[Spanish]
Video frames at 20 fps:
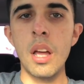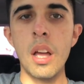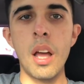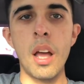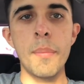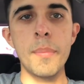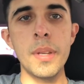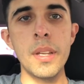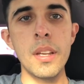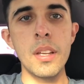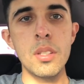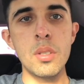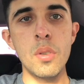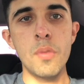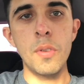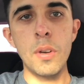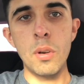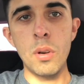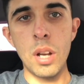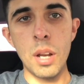A mí eso
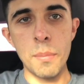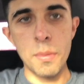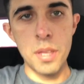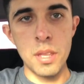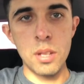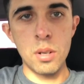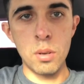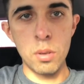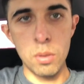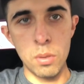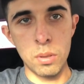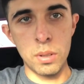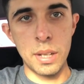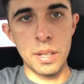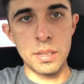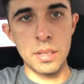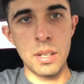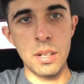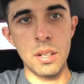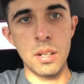fue lo que me dijo lo
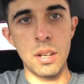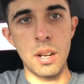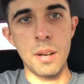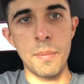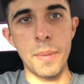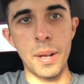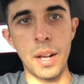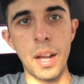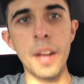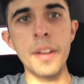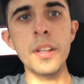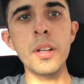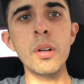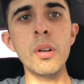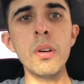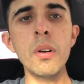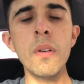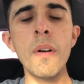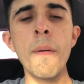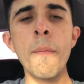que es el,
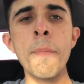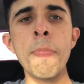mecánico.